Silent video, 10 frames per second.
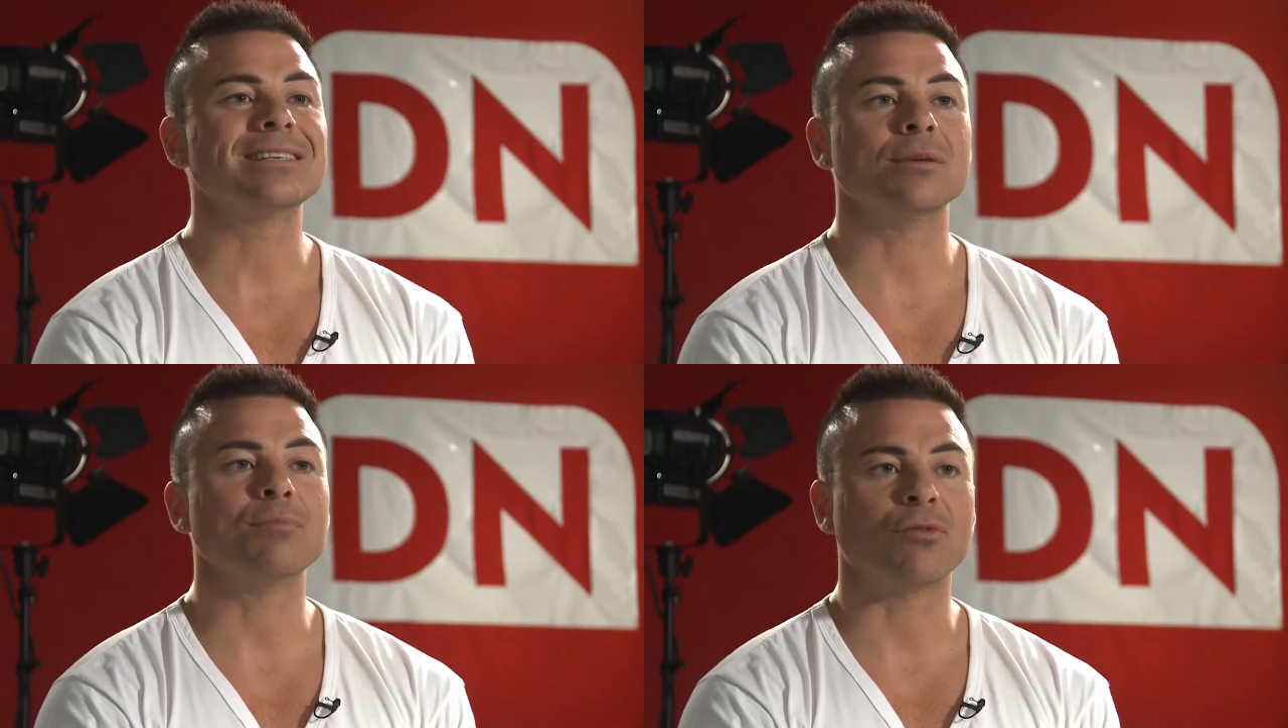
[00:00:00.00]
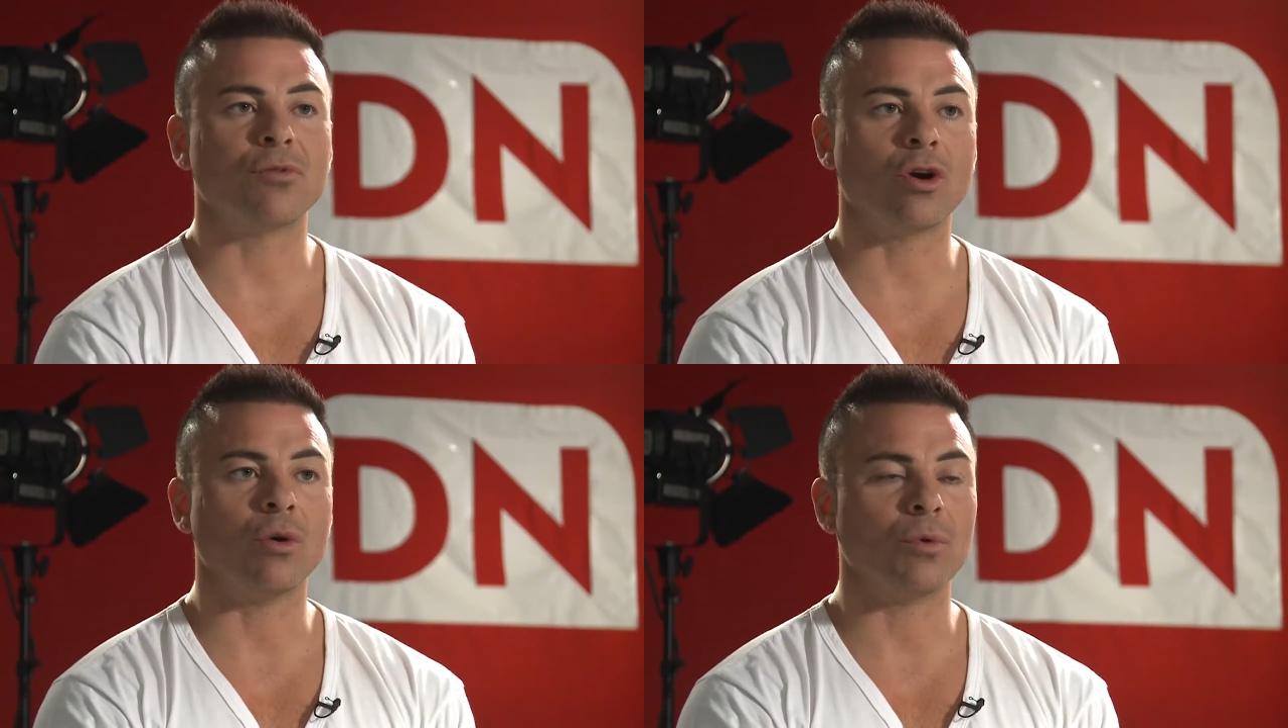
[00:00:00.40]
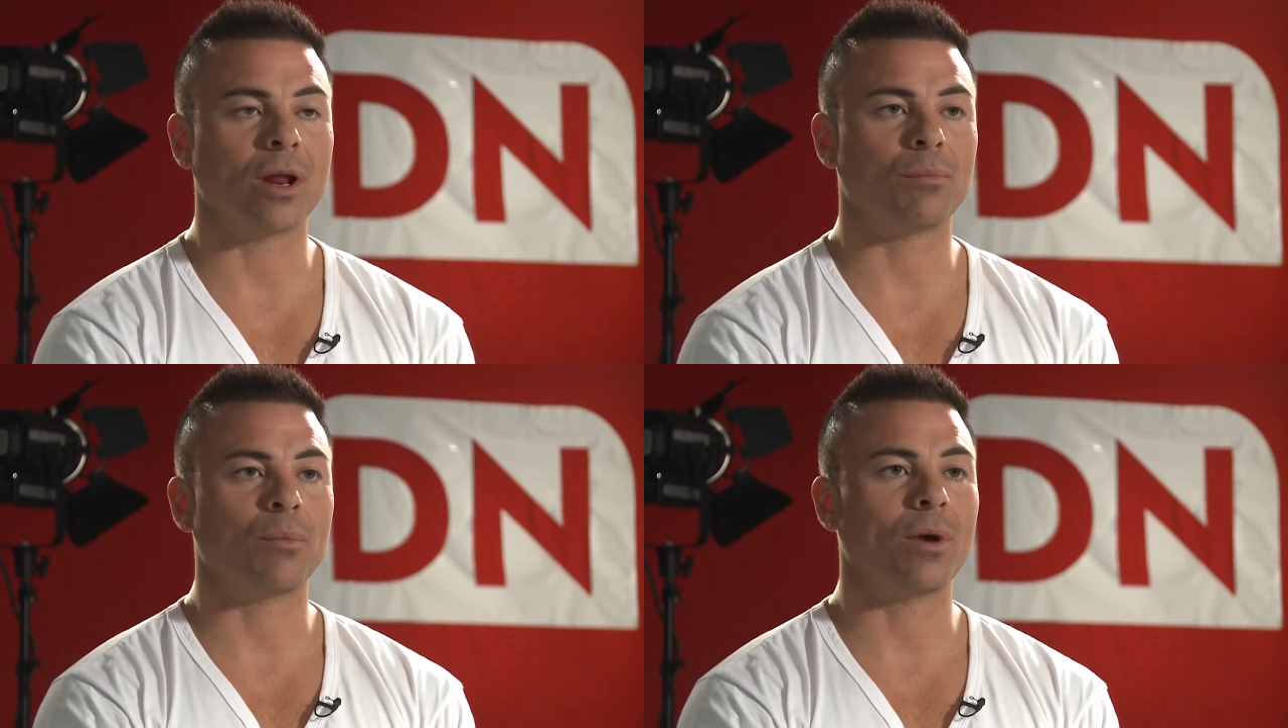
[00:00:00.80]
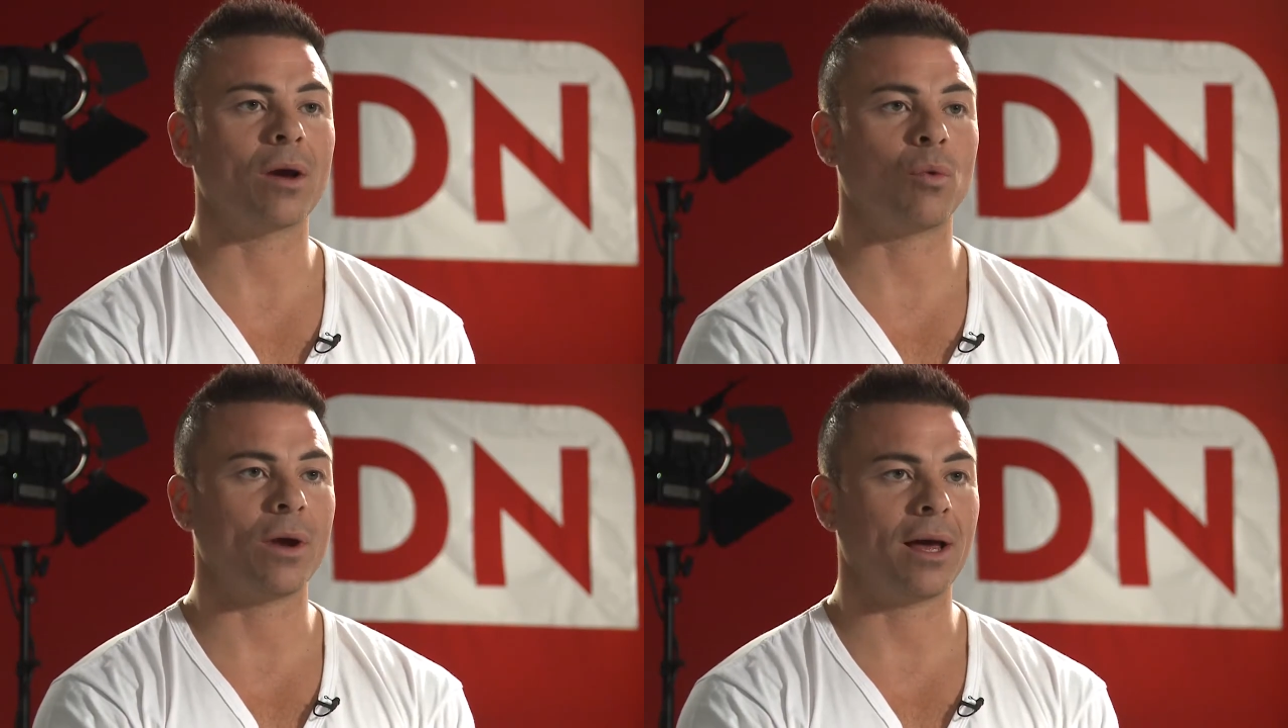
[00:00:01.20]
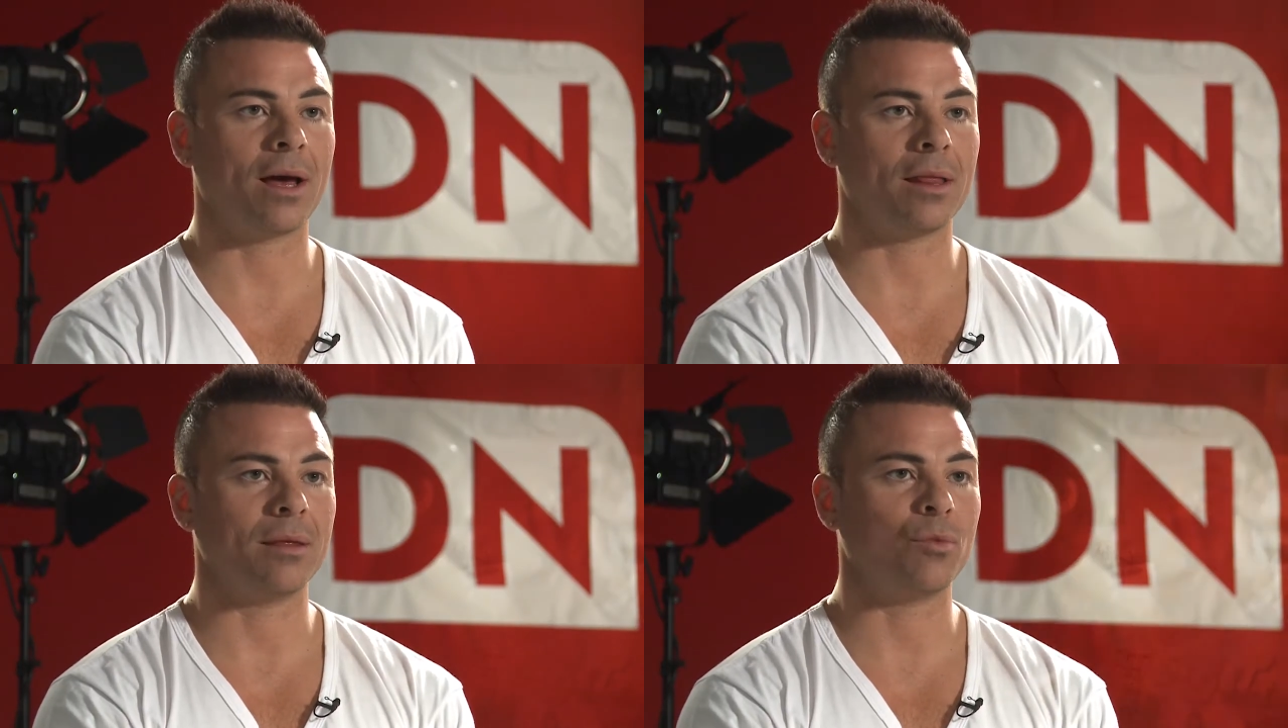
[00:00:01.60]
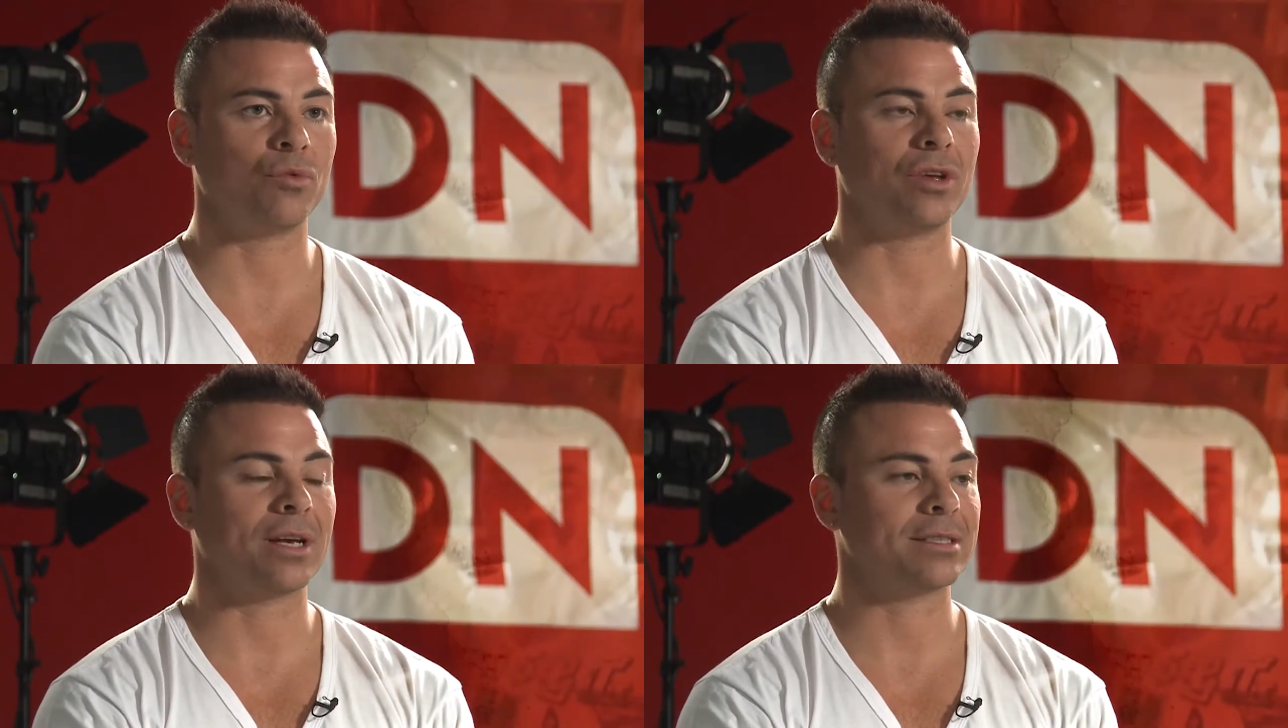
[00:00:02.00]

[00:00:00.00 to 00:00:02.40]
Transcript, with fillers: siempre fue como una, una escuela de música,